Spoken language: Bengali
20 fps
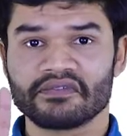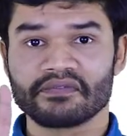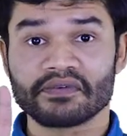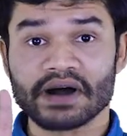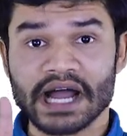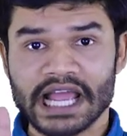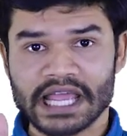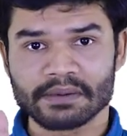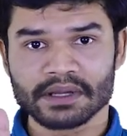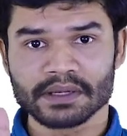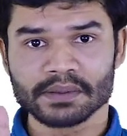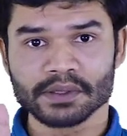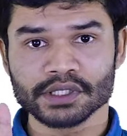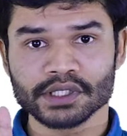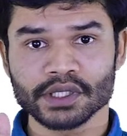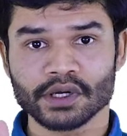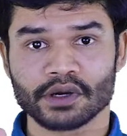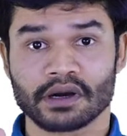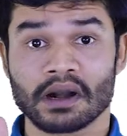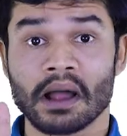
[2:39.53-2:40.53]
ফাইভের
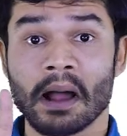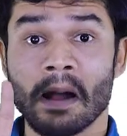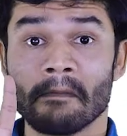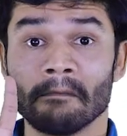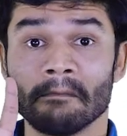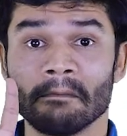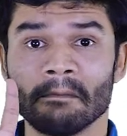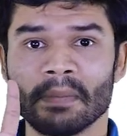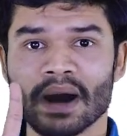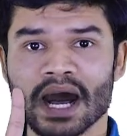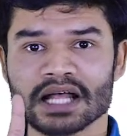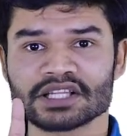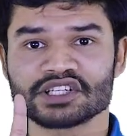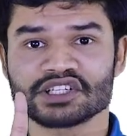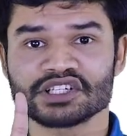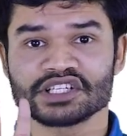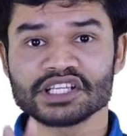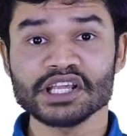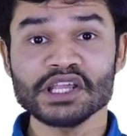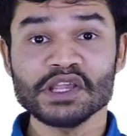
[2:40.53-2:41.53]
ভেতর
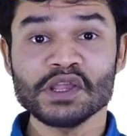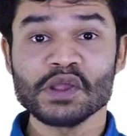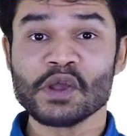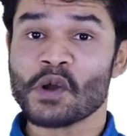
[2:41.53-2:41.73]
পাঁচটি